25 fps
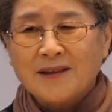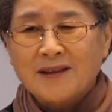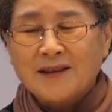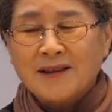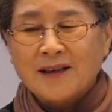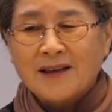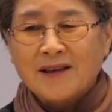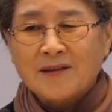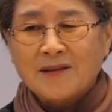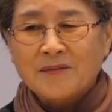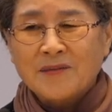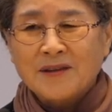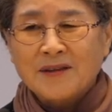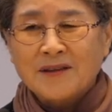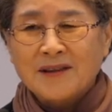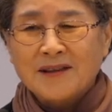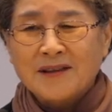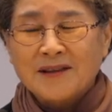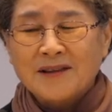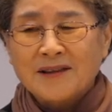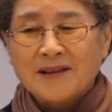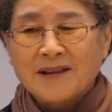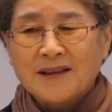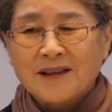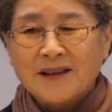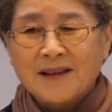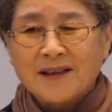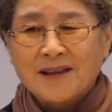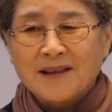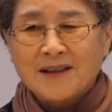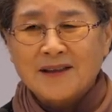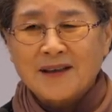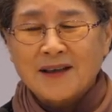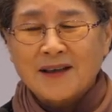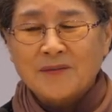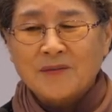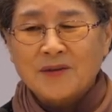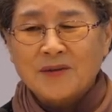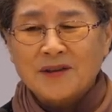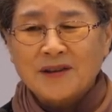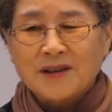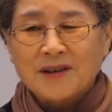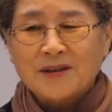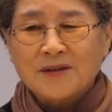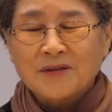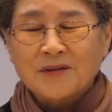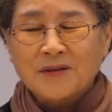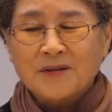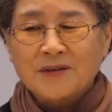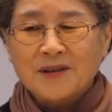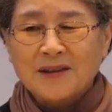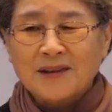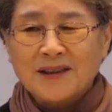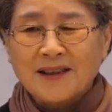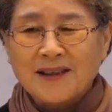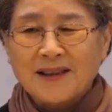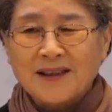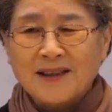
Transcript: 한번 이렇게 한번 청소를 다